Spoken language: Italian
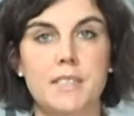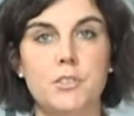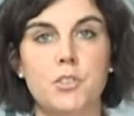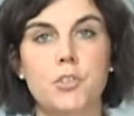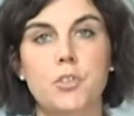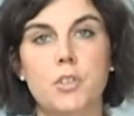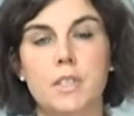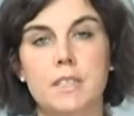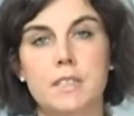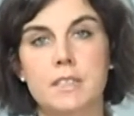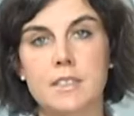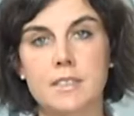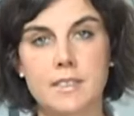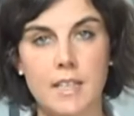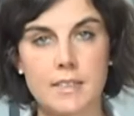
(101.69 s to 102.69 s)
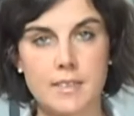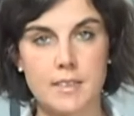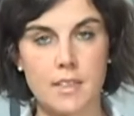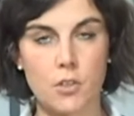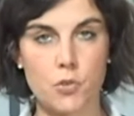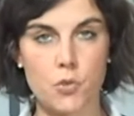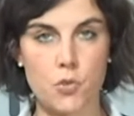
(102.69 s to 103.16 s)
Dieci giorni di distanza
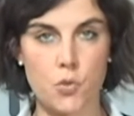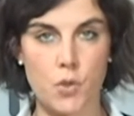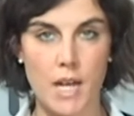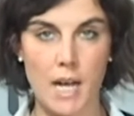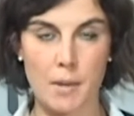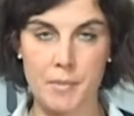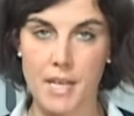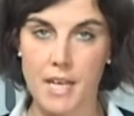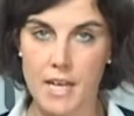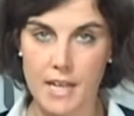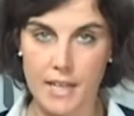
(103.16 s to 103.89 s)
dallo tsunami